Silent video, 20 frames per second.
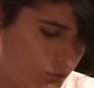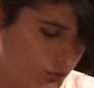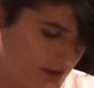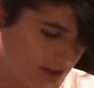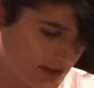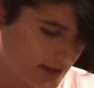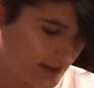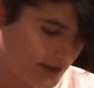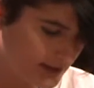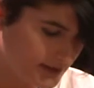deux
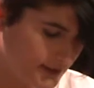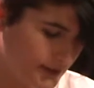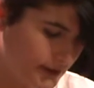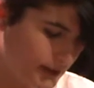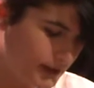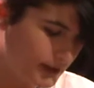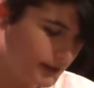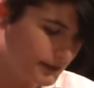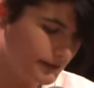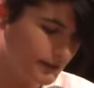sexes,
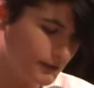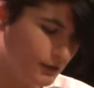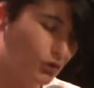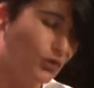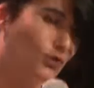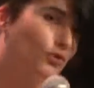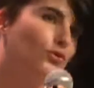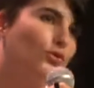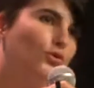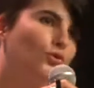des
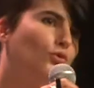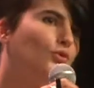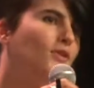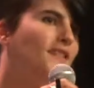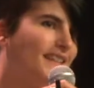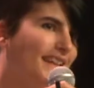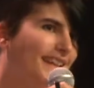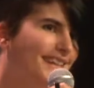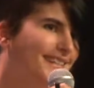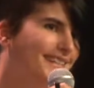gens de tous
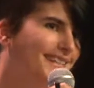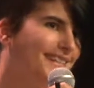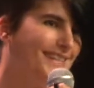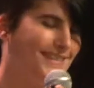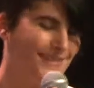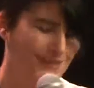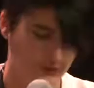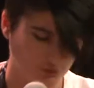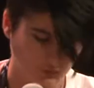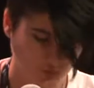sexes,
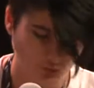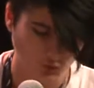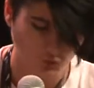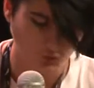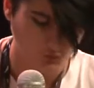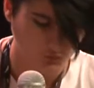euh, ce que je